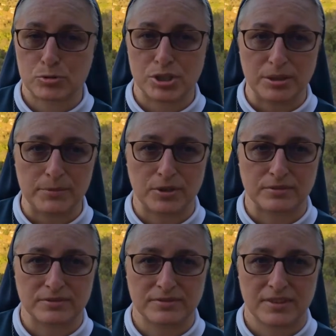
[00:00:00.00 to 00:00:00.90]
ma już
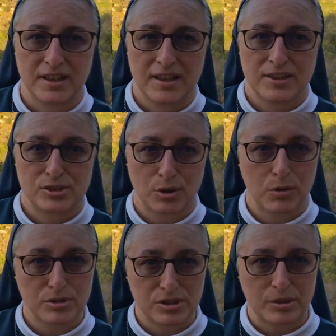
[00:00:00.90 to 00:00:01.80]
imion. Są
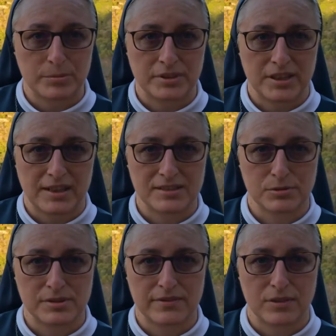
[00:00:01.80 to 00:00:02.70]
osoby, ale
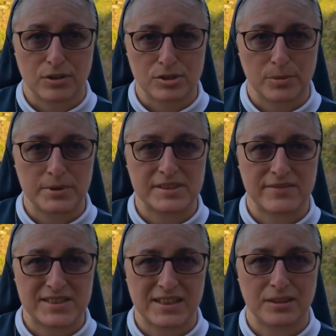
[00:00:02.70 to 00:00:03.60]
są ze, osoby ze
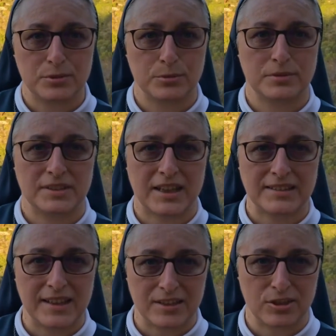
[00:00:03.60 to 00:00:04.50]
względu na
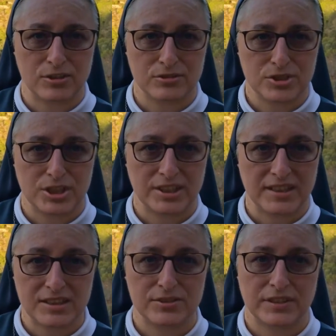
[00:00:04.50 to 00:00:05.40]
Niego, czyli
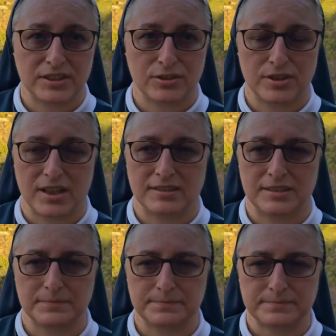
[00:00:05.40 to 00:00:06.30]
na świętego
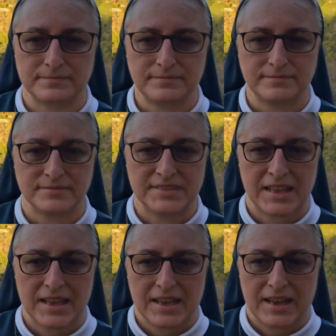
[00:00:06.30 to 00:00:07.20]
Jana.
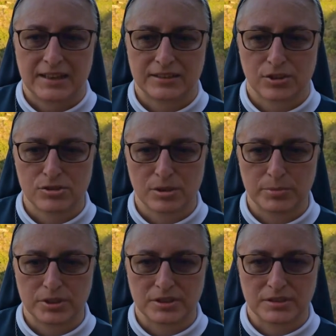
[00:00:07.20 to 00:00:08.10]
Ale te
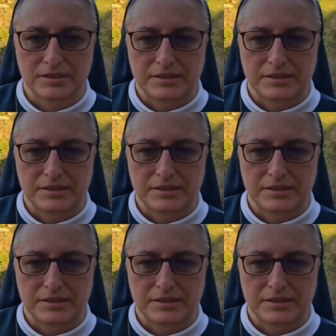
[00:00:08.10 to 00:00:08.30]
osoby